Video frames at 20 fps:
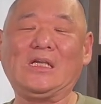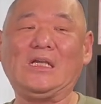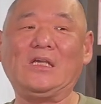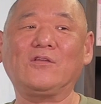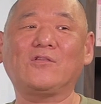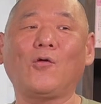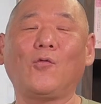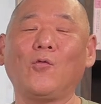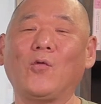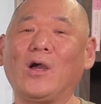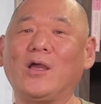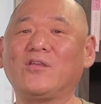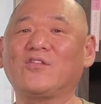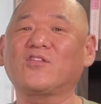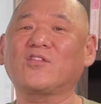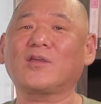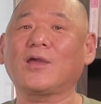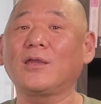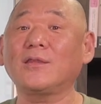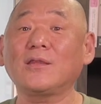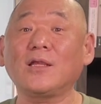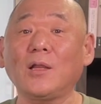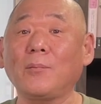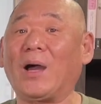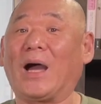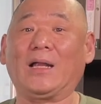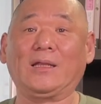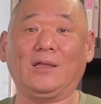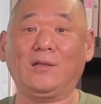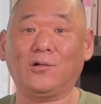이성과의 스캔들이
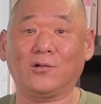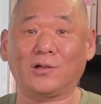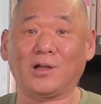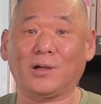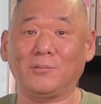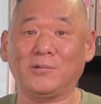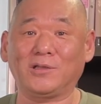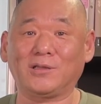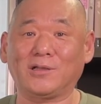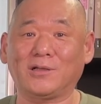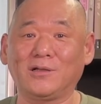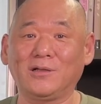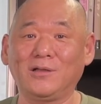많이 일어납니다.